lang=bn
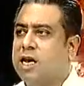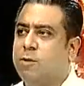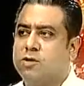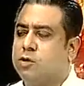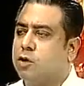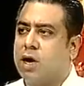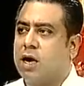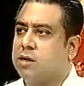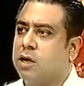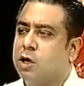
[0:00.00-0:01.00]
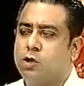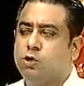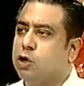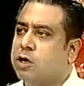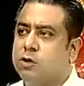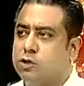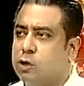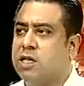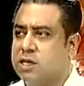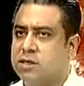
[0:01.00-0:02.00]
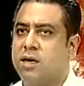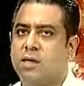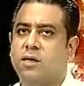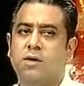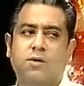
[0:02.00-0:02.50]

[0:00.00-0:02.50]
তার নির্বাচন করার সুযোগ কিন্তু চলে যাচ্ছে না